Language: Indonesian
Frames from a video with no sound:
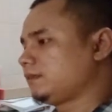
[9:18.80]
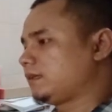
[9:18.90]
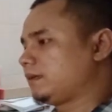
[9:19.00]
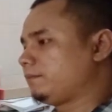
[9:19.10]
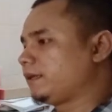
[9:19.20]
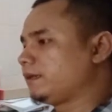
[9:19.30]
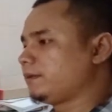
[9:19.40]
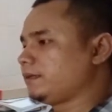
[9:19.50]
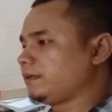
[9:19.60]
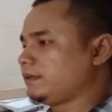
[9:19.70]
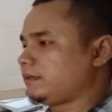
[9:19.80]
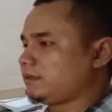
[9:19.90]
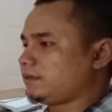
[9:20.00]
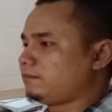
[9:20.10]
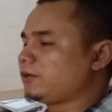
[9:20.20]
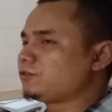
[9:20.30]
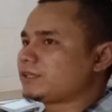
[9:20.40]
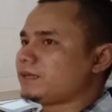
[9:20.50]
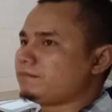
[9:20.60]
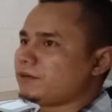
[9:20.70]
apa namanya
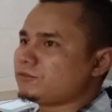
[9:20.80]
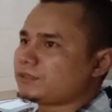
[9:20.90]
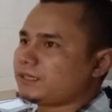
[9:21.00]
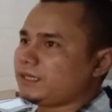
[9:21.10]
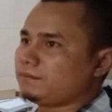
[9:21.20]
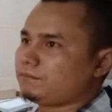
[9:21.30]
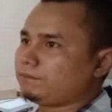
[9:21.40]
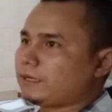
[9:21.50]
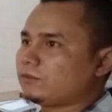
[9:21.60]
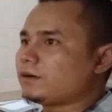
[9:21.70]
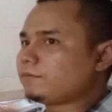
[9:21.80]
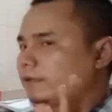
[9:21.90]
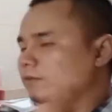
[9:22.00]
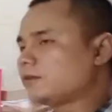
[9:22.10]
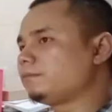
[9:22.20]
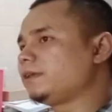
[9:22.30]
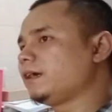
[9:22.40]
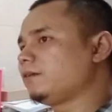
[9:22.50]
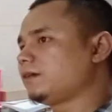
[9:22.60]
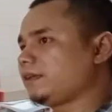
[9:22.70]
manuskrip-manuskrip fatwa-fatwa
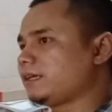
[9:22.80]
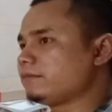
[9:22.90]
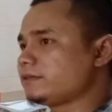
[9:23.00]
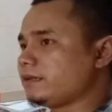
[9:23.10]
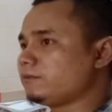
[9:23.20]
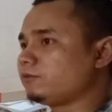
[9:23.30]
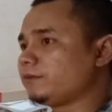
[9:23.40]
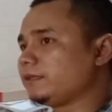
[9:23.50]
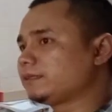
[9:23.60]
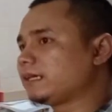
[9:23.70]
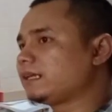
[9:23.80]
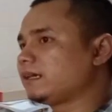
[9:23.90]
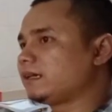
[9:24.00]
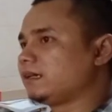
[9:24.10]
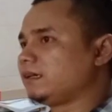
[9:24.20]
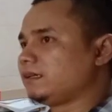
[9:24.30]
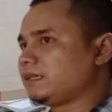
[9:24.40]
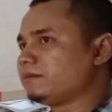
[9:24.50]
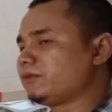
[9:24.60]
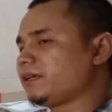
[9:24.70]
beliau ketika menjadi mufti di sana.
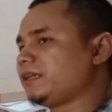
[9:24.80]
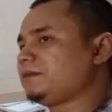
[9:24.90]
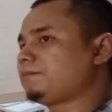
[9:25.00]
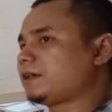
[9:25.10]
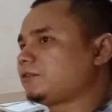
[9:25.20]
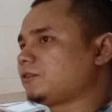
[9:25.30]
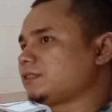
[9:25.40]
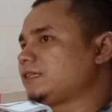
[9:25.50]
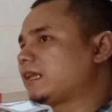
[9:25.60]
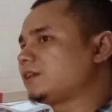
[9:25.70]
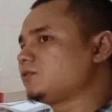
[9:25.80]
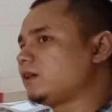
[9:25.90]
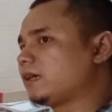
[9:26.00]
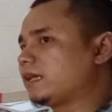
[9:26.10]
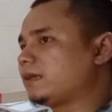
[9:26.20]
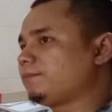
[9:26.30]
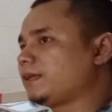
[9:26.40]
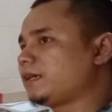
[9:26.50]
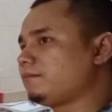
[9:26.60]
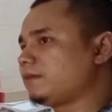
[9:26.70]
Ya mungkin ini faktor sejarah juga karena
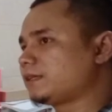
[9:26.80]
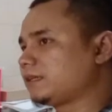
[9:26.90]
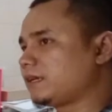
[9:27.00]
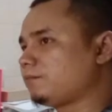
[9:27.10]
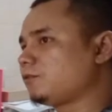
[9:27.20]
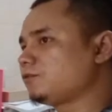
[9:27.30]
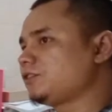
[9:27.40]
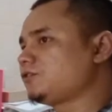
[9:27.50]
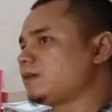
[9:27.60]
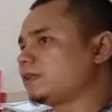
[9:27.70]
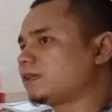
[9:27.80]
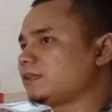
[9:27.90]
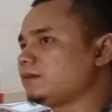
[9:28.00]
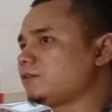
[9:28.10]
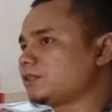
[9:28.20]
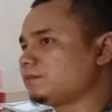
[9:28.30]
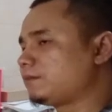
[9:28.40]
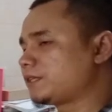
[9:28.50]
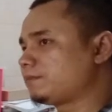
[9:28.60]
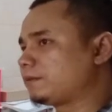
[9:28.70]
pada masa revolusi Sumatera Timur
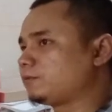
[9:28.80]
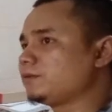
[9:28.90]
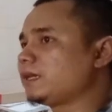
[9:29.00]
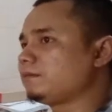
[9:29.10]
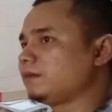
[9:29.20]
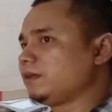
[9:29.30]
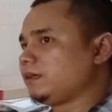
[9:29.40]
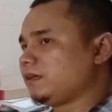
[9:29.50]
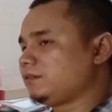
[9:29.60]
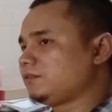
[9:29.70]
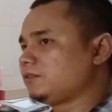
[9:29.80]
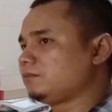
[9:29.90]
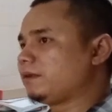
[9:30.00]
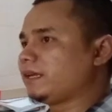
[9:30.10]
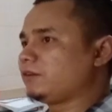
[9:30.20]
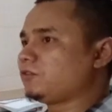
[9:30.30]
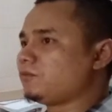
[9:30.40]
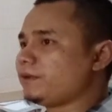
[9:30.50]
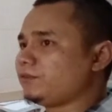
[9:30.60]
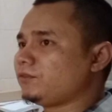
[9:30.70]
1946 itu banyak
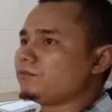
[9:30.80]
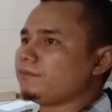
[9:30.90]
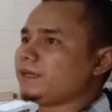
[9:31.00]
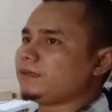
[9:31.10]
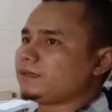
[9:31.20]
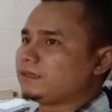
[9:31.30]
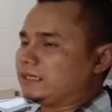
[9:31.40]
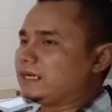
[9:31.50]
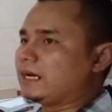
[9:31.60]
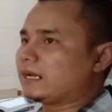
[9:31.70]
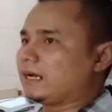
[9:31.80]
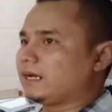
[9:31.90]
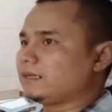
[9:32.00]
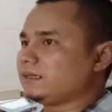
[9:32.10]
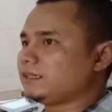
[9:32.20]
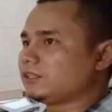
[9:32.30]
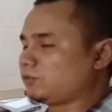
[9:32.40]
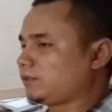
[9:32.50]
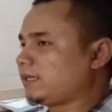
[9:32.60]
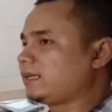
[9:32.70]
dokumen-dokumen kenegaraan di
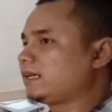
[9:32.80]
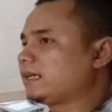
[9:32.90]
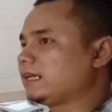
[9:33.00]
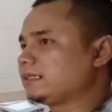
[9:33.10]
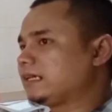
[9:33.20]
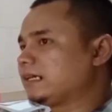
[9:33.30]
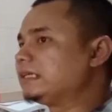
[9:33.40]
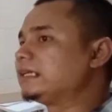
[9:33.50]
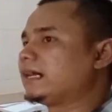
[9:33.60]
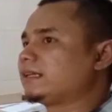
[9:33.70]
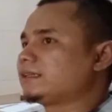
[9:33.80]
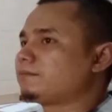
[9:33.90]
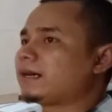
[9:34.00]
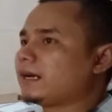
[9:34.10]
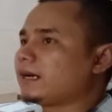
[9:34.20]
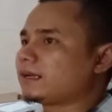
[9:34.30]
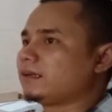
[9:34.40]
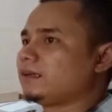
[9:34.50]
Kesultanan Langkat yang hilang terbakar